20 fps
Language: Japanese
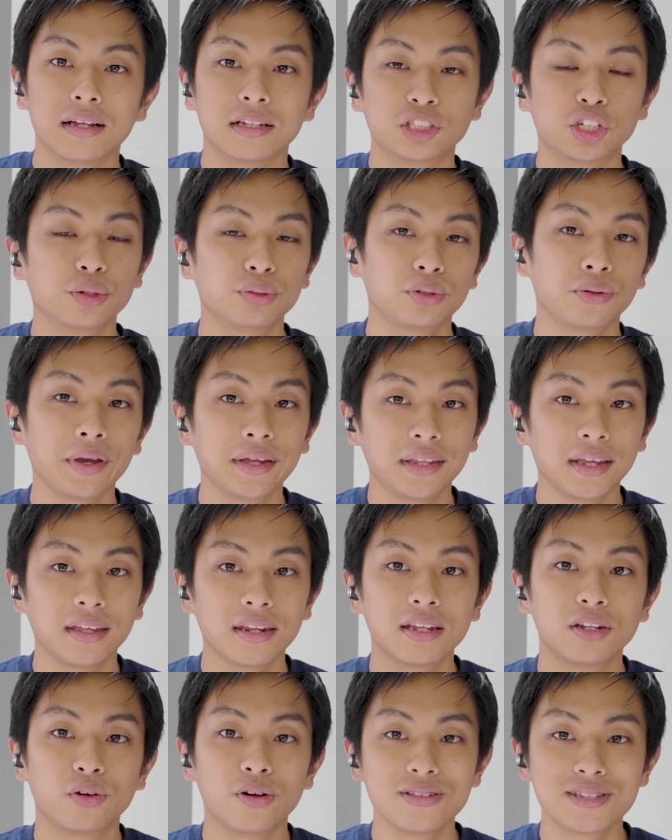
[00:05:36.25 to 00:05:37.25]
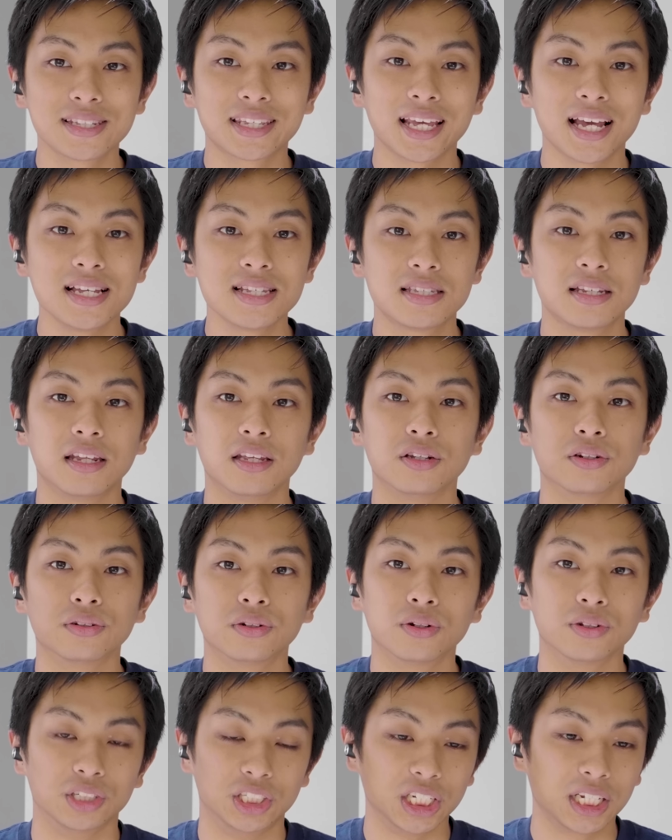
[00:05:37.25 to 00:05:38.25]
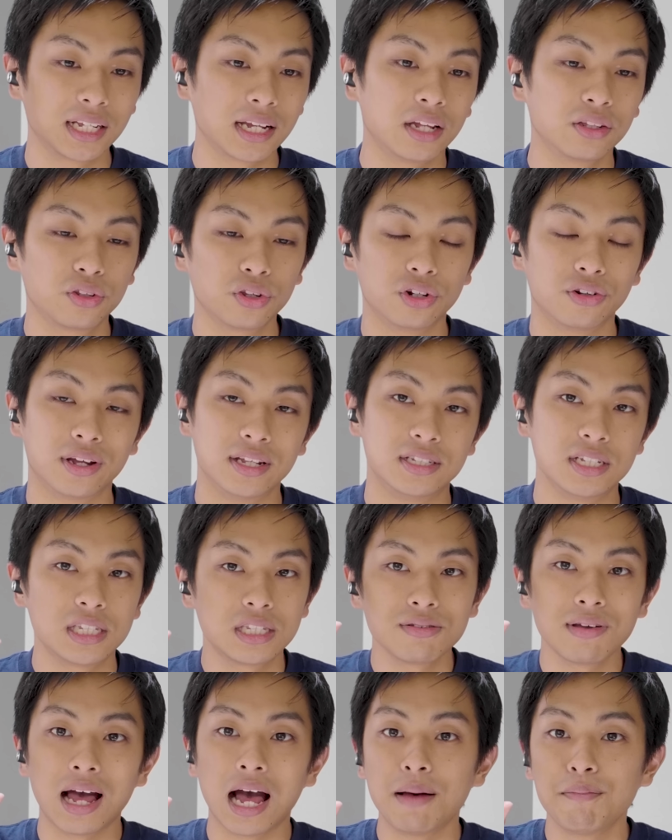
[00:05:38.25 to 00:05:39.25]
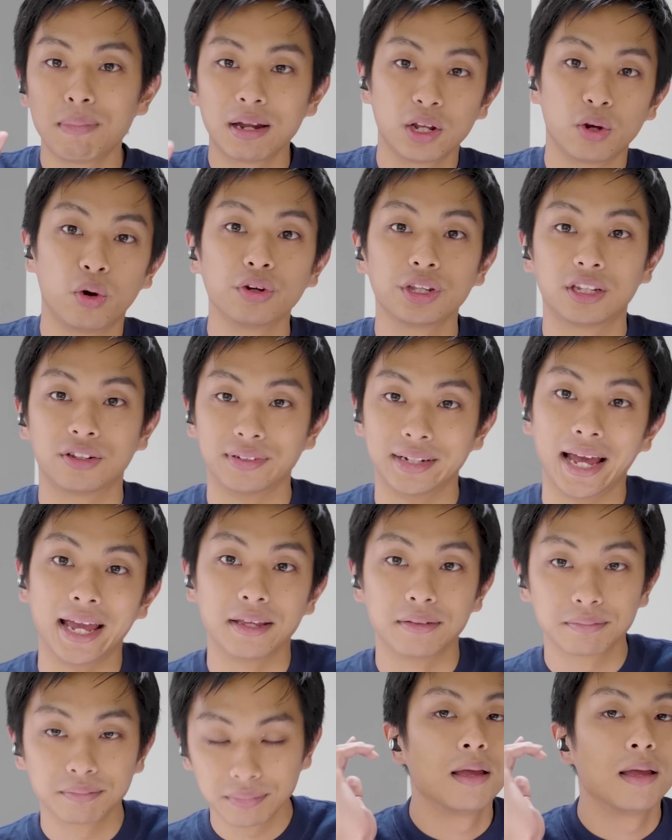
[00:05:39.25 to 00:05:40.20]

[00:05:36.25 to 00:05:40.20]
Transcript: ソフトウェア的なノイズキャンセリングの実感というのは実はあんまり大きくない